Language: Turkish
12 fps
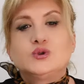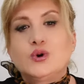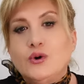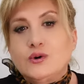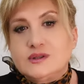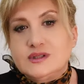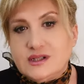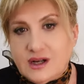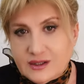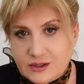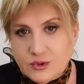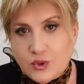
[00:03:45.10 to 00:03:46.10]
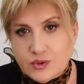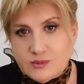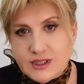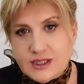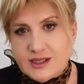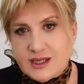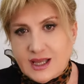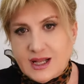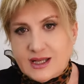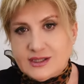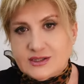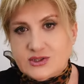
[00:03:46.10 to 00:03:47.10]
çok dikkatli olmayı da
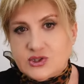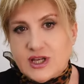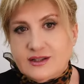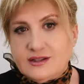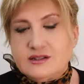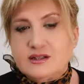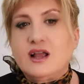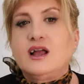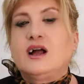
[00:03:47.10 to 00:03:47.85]
gerektirecektir.